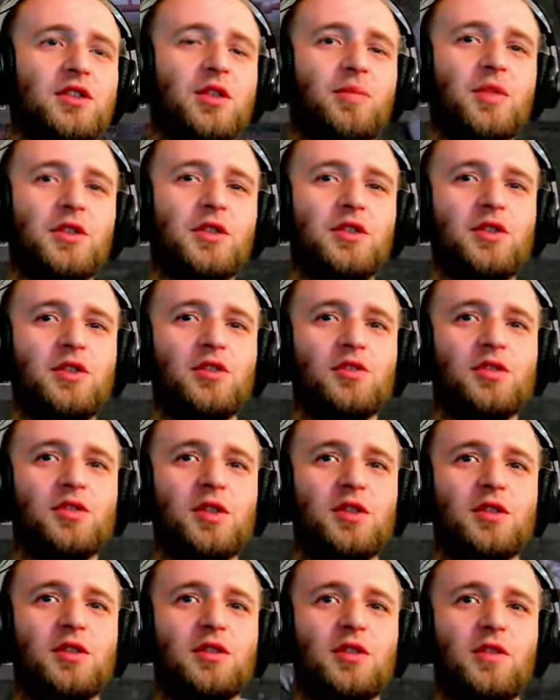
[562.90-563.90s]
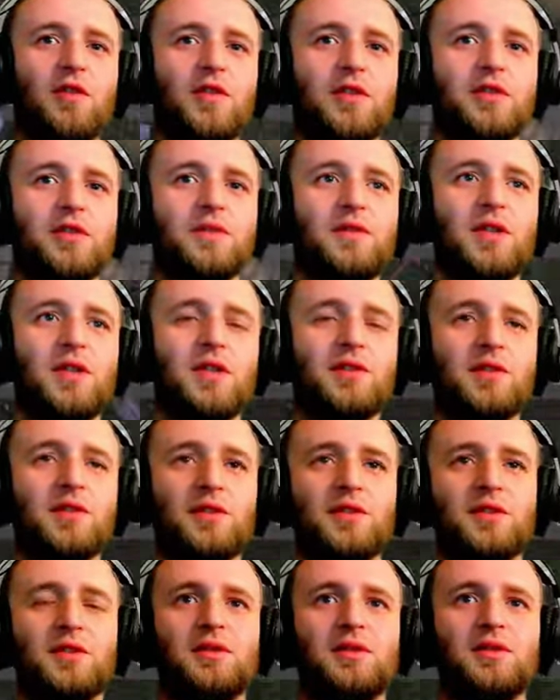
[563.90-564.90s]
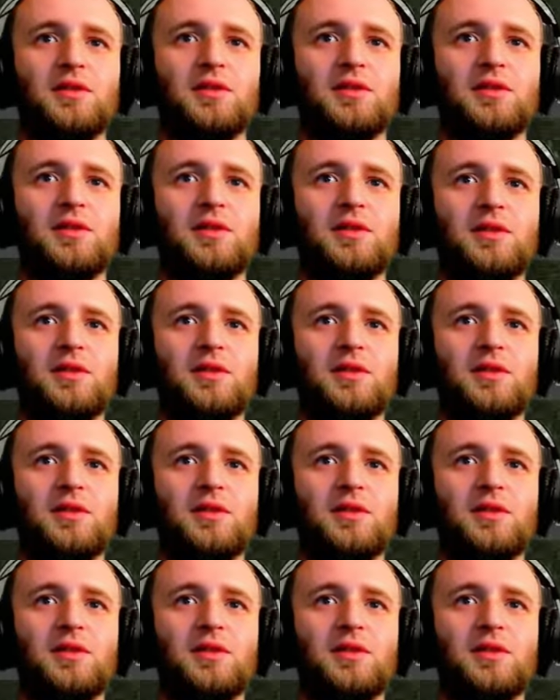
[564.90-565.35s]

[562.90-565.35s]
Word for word: się 50 rzeczy schować? Widziałeś to? Nie.